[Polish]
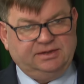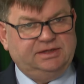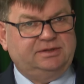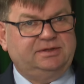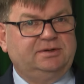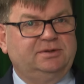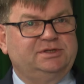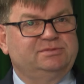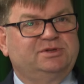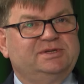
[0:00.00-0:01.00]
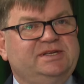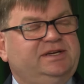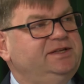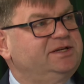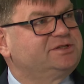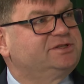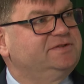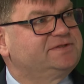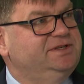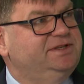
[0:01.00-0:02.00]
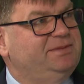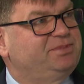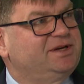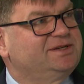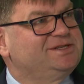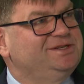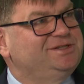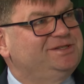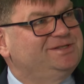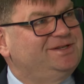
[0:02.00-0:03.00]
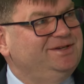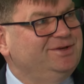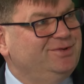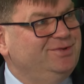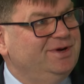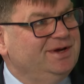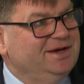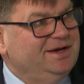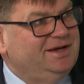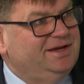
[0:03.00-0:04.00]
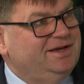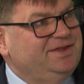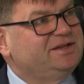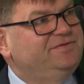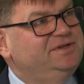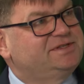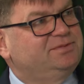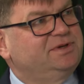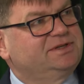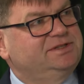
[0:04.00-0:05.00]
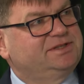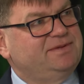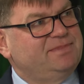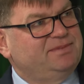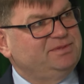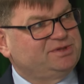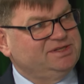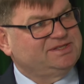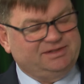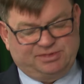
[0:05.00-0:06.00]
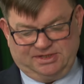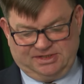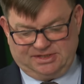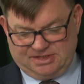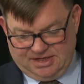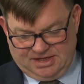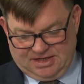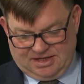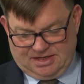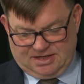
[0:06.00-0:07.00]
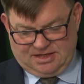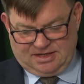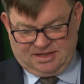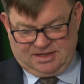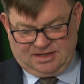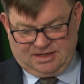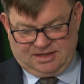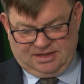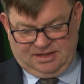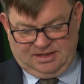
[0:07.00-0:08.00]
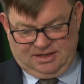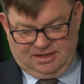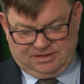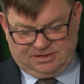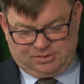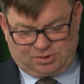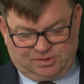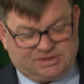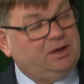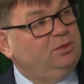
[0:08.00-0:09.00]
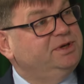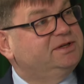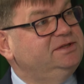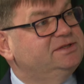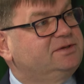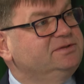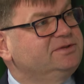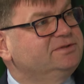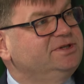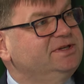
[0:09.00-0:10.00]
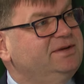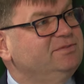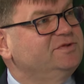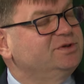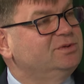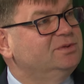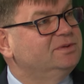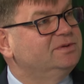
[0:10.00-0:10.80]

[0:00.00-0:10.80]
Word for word: Jak to tak określimy, to jest taki nasz tczewski deptak, zejście tak. z rynku nad Wisłę, gdzie tam mamy przystań przecież. I cóż to za obiekt i skąd on się tam wziął?